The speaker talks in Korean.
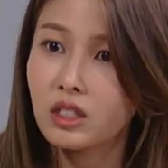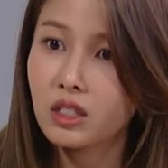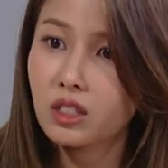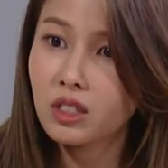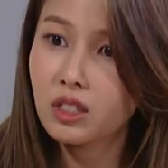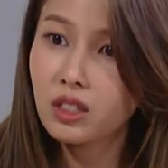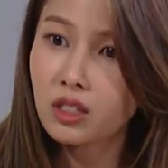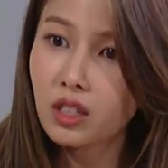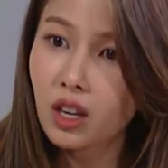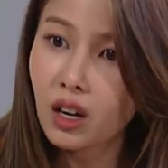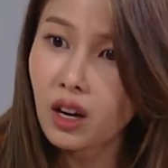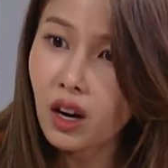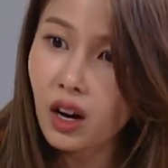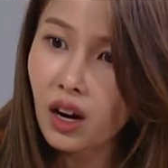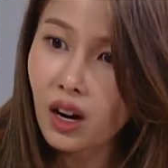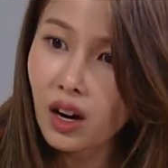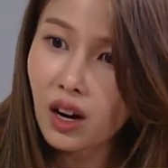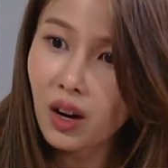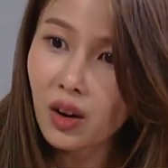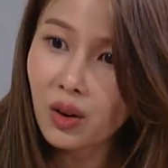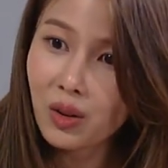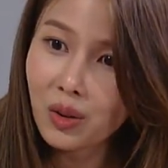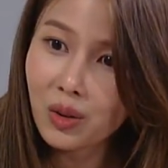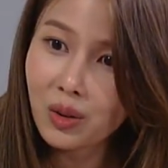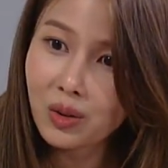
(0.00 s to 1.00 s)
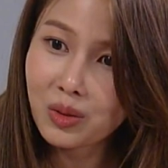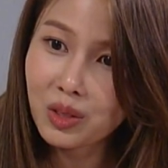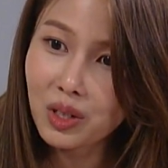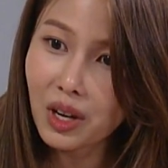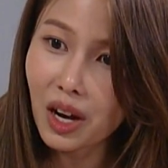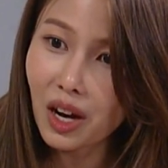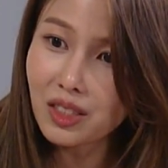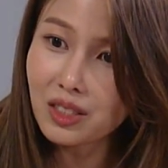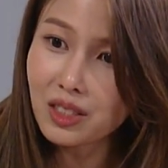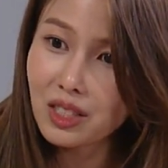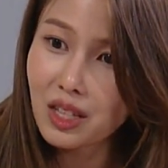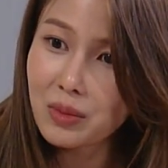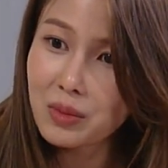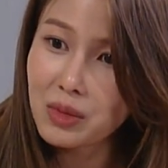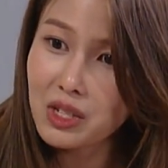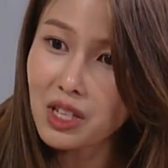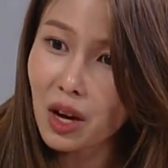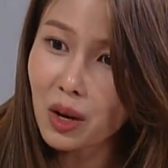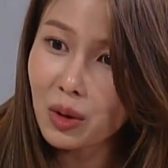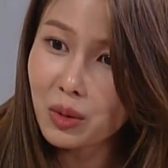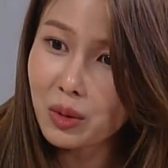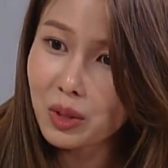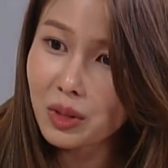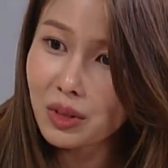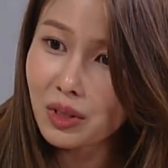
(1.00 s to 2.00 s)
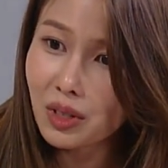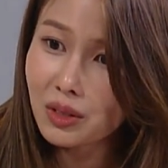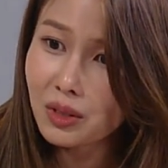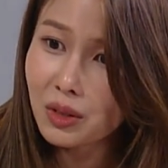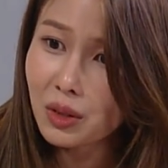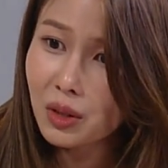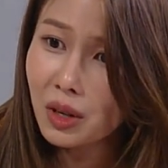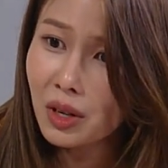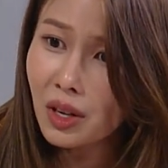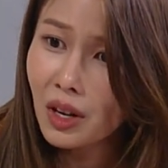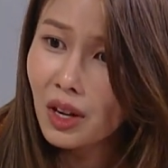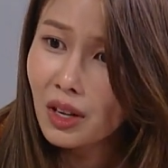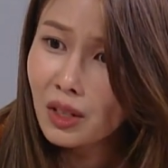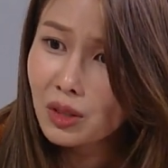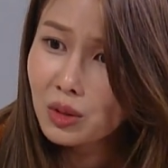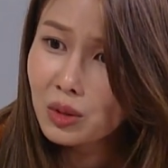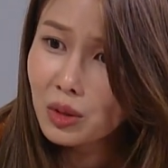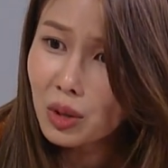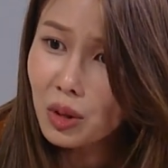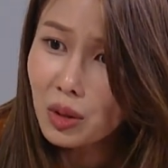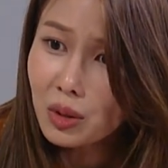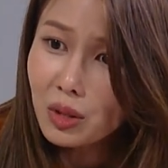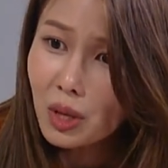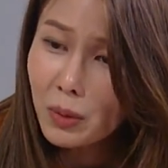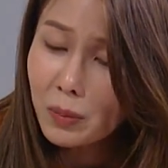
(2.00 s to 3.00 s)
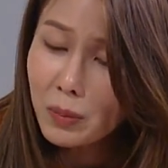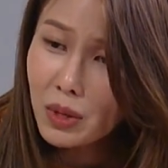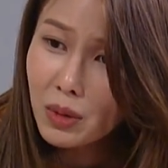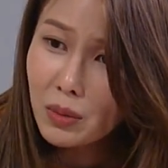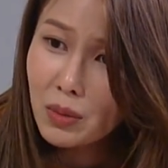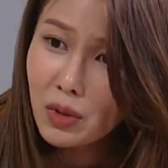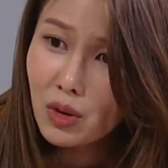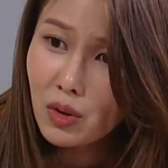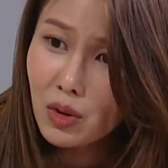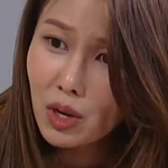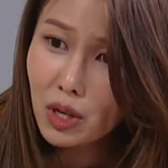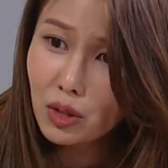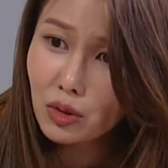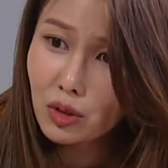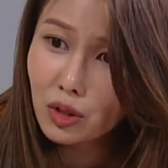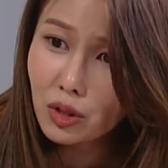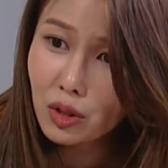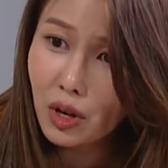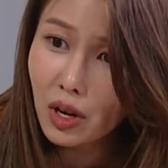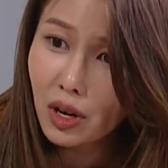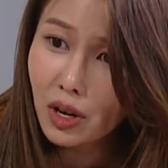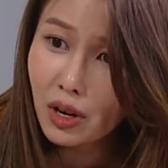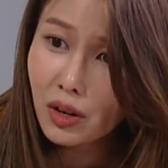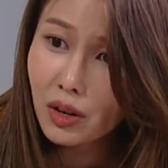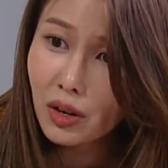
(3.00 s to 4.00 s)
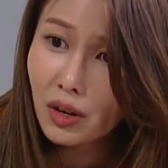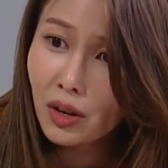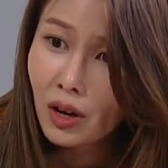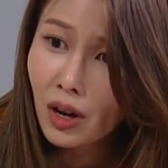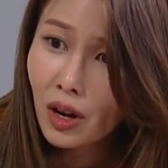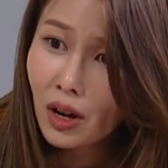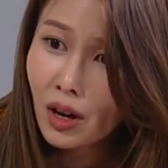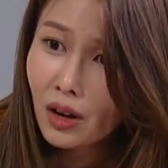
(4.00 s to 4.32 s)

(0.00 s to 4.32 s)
제가 언니 가짜 임신 알고 있다는 거 절대 비밀로 해주셔야 해요.